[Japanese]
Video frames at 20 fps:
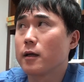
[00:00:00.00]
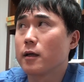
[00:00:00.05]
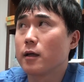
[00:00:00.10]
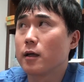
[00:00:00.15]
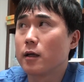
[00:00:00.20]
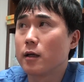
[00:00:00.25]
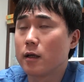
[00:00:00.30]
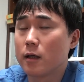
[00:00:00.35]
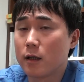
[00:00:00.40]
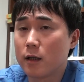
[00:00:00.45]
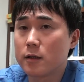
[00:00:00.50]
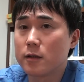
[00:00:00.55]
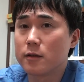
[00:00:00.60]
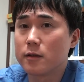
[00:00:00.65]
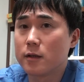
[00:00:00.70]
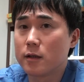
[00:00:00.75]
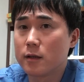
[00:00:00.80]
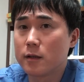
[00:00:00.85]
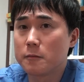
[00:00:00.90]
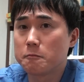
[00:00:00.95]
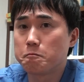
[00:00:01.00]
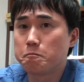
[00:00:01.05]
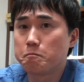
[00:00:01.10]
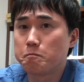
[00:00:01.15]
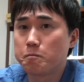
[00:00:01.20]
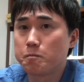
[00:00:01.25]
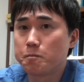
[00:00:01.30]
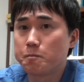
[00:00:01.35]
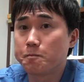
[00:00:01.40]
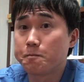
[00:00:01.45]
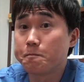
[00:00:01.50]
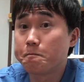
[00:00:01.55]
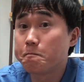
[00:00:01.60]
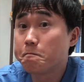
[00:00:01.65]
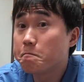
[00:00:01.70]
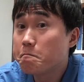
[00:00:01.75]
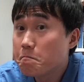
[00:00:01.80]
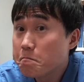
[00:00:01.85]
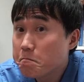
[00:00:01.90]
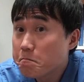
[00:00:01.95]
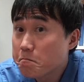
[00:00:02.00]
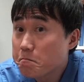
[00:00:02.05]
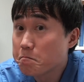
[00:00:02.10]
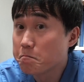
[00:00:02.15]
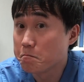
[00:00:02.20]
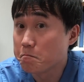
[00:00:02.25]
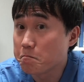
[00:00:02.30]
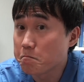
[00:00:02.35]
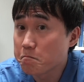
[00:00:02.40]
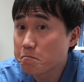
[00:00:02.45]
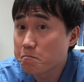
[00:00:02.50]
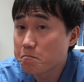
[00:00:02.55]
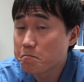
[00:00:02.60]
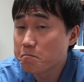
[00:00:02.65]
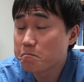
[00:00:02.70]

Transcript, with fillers: はい、はい、手術した内容はしっかり、うん